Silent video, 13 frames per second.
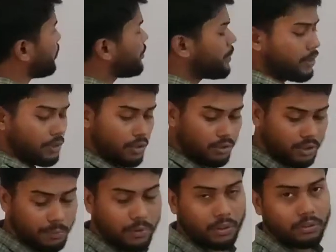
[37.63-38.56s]
বিভিন্ন
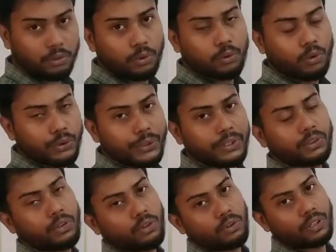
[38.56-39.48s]
ধরনের পদার্থ কঠিন
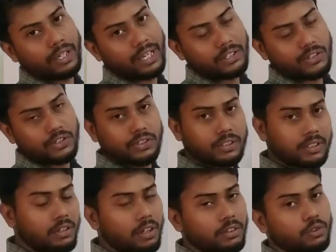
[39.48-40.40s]
তরল গ্যাস কী
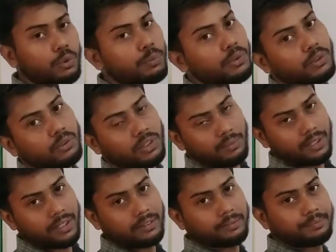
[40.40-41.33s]
হয় দ্রবীভূত হতে পারে